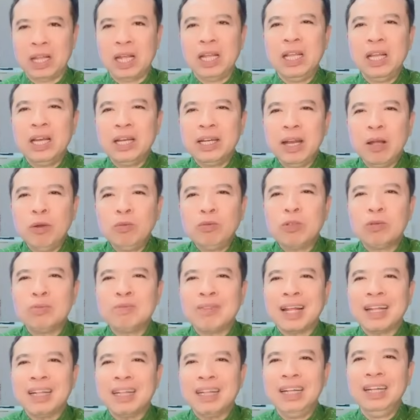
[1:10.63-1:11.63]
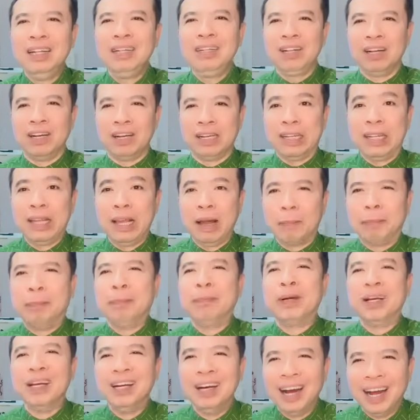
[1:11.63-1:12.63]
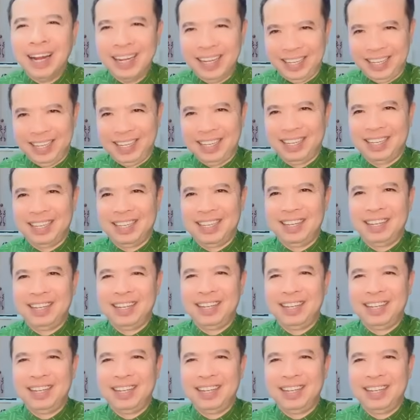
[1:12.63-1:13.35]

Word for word: Thế nhưng nếu chúng ta tin tưởng nhầm người,